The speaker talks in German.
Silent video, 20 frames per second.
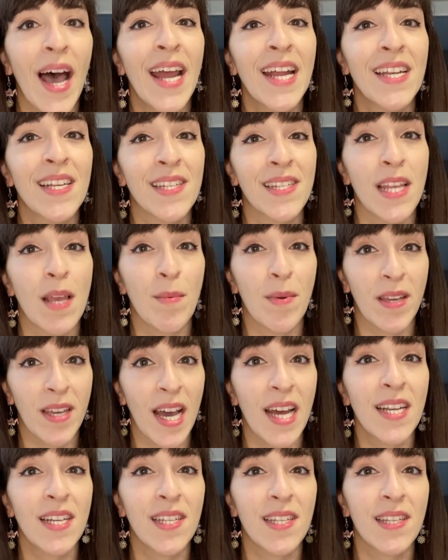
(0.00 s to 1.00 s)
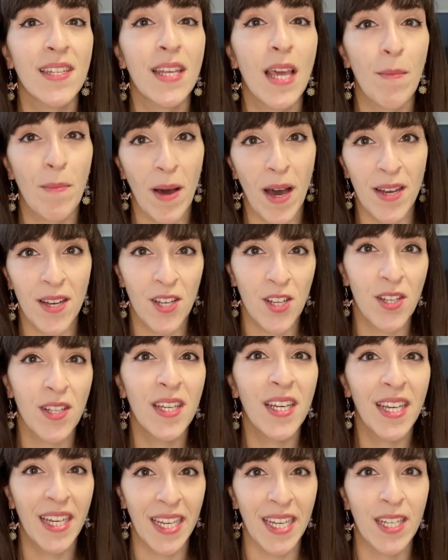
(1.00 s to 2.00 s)
eines der bekanntesten japanischen
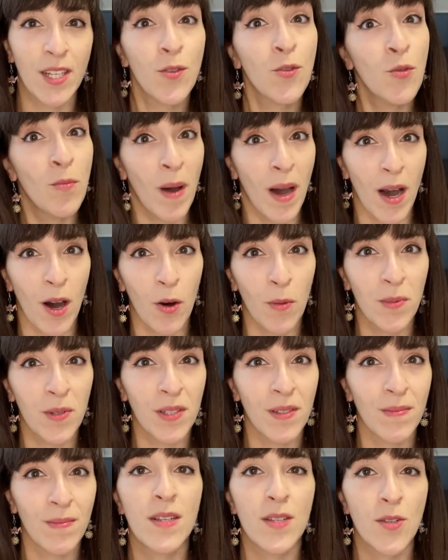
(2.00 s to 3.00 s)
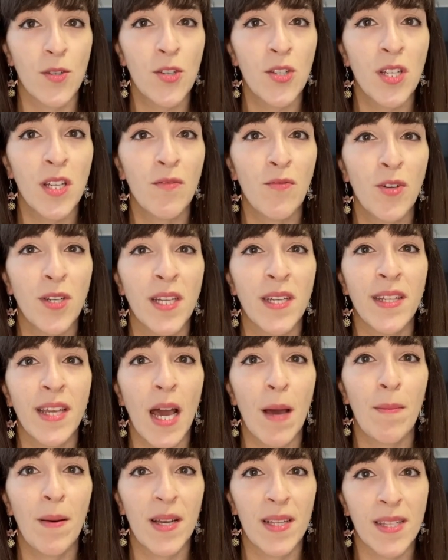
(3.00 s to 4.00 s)
Gerichte überhaupt. Sushi wird in
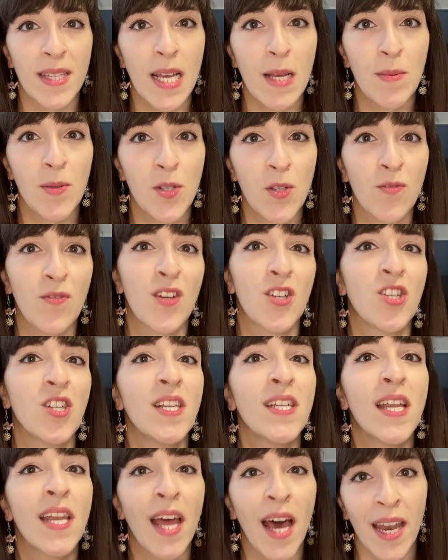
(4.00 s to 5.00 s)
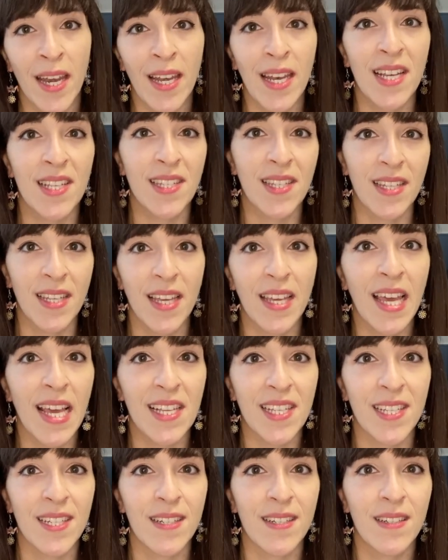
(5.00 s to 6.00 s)
Japan selbst zu verschiedenen Anlässen
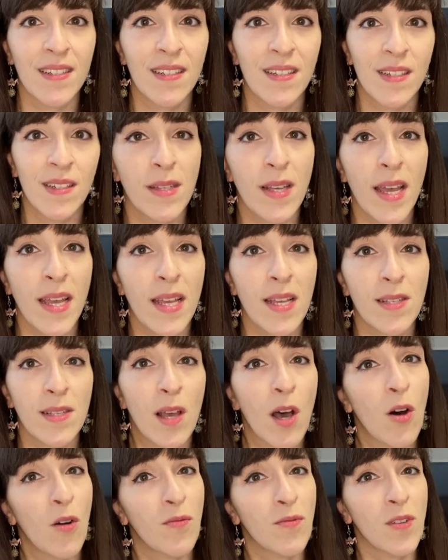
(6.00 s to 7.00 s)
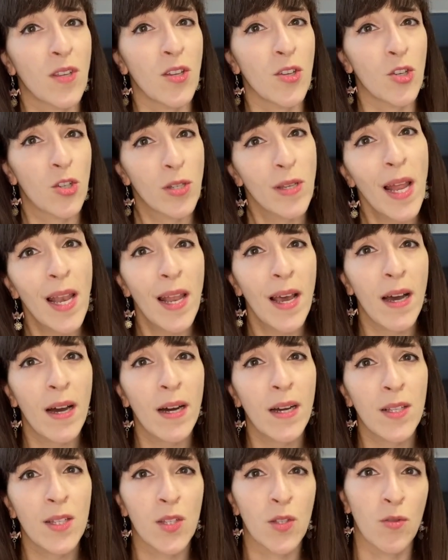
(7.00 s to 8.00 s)
gegessen sei es auf die schnelle
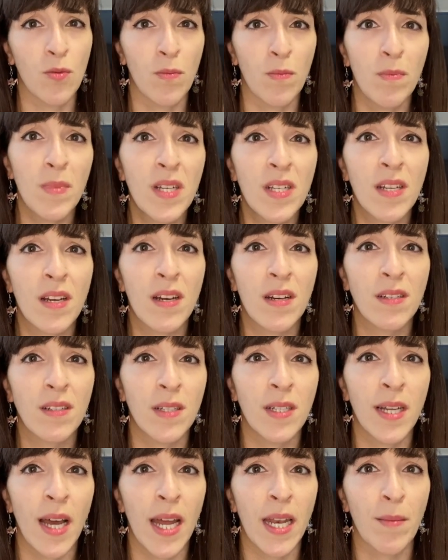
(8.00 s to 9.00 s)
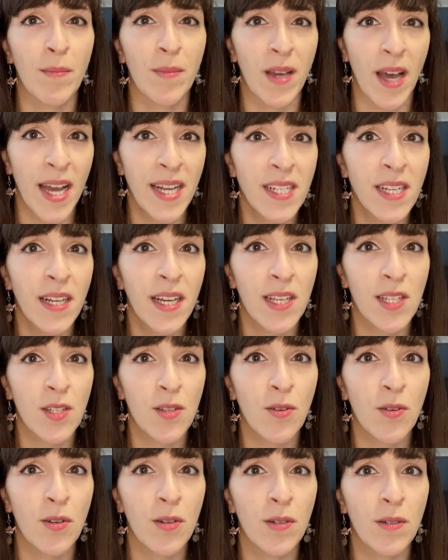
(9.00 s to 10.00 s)
Art zum Mittag in einem
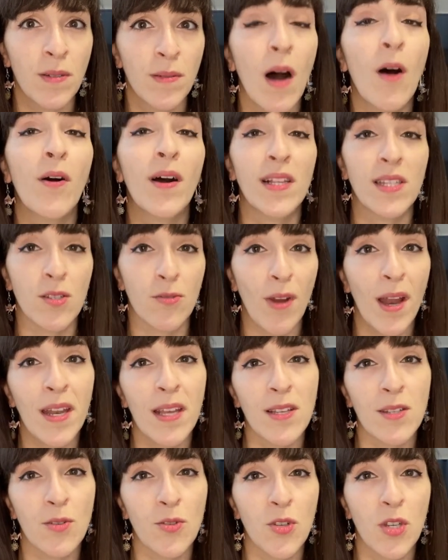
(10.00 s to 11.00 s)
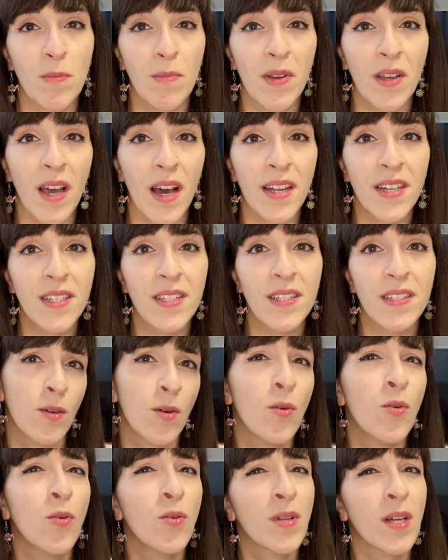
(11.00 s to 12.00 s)
Kiten-Restaurant, auch als Running Sushi bekannt,
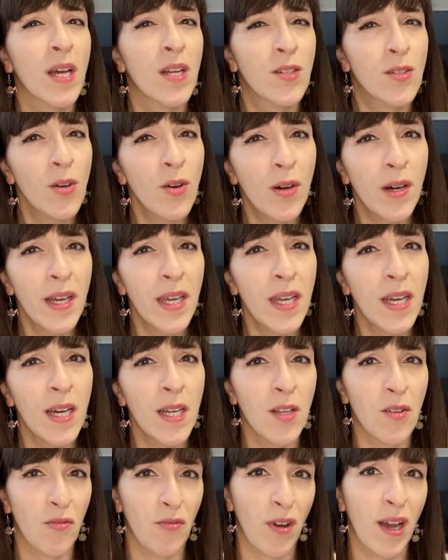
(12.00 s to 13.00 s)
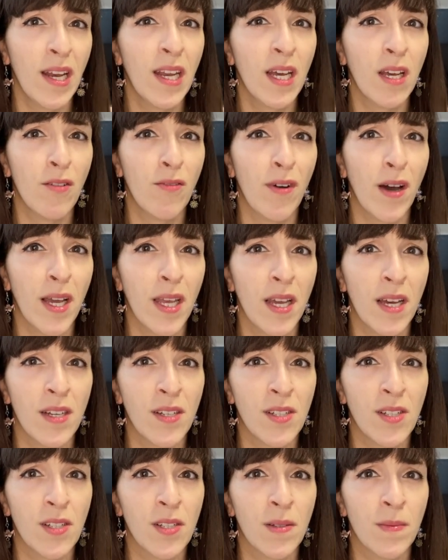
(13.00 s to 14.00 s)
oder doch eher die feinere
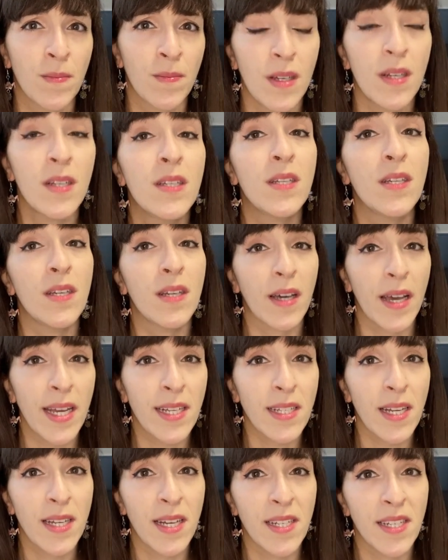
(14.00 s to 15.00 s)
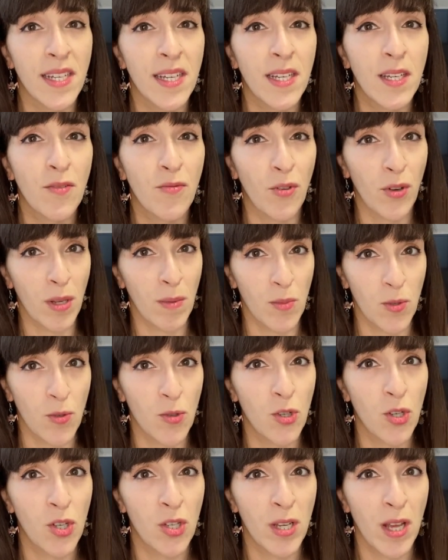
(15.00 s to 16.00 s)
Variante, direkt an der Theke vor dem
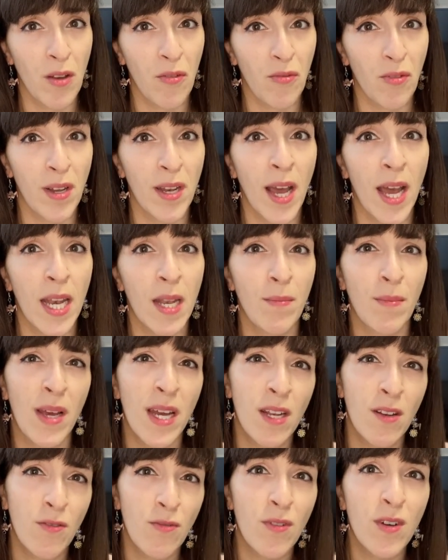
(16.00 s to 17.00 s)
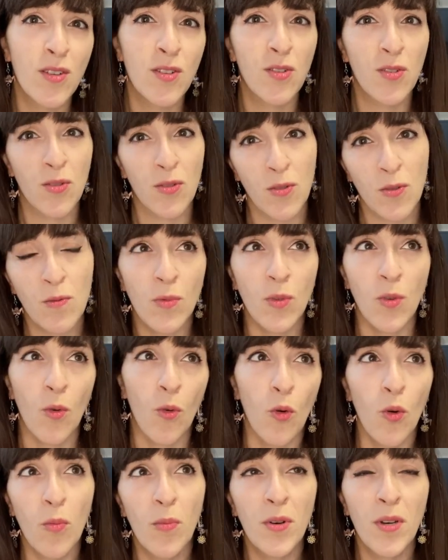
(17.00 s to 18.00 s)
Sushi-Chef in einem etwas
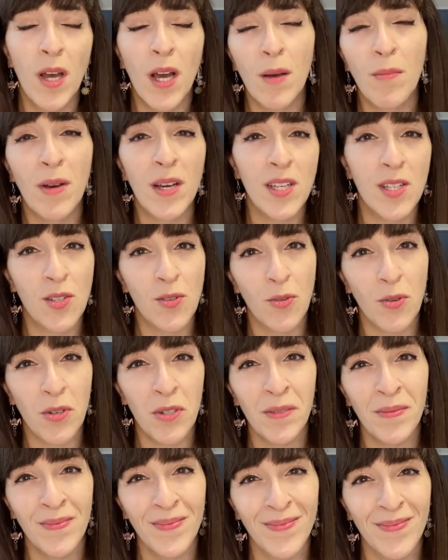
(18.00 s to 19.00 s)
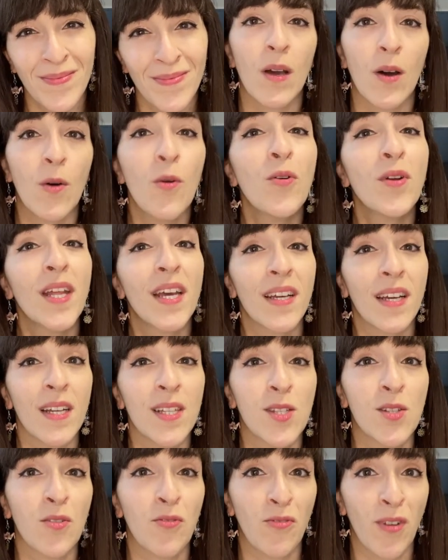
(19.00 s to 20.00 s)
gehobeneren Restaurant, oder
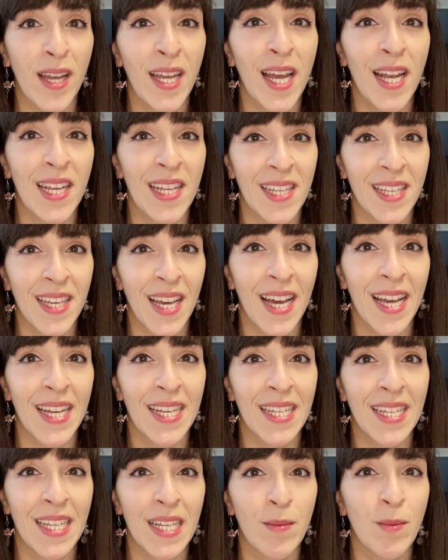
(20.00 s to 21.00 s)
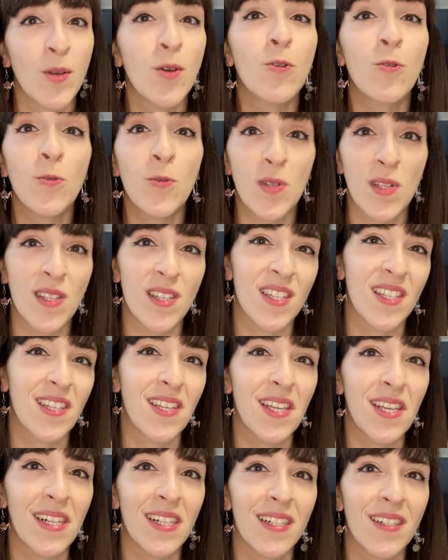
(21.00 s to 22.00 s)
gar zu Feierlichkeiten im großen
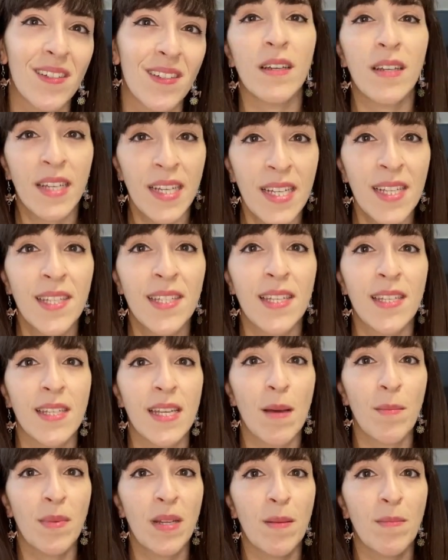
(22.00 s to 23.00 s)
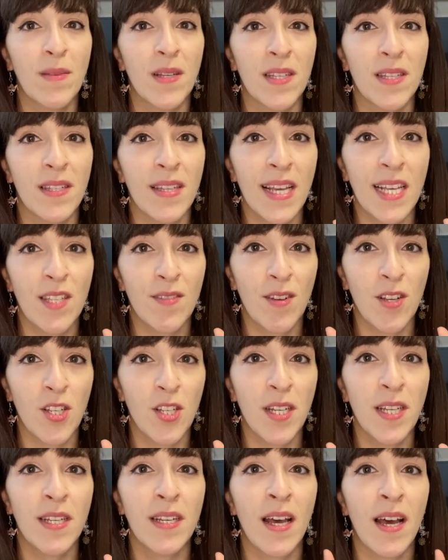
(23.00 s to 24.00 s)
Stil. Insgesamt gibt es sechs
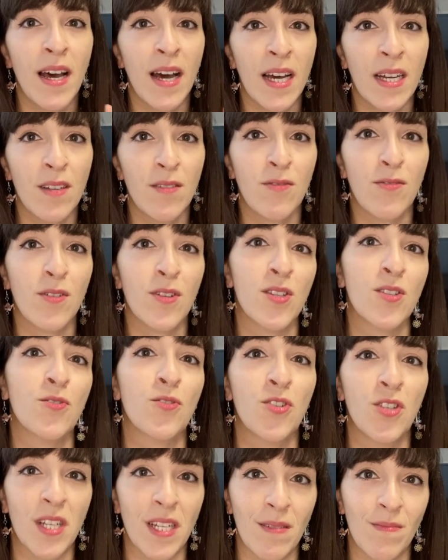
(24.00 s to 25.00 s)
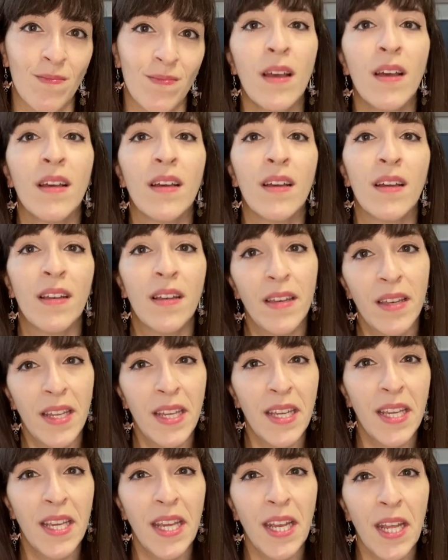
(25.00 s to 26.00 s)
verschiedene Arten von Sushi.
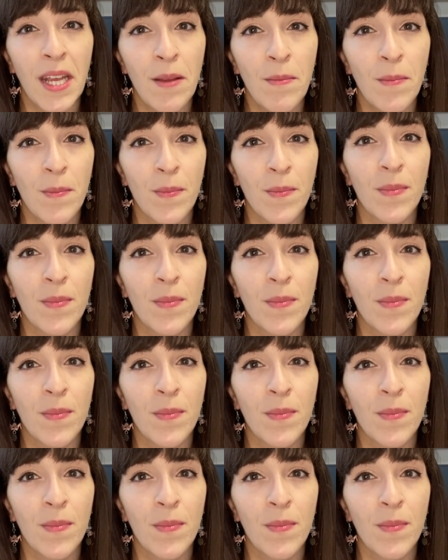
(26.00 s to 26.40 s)
Nigiri,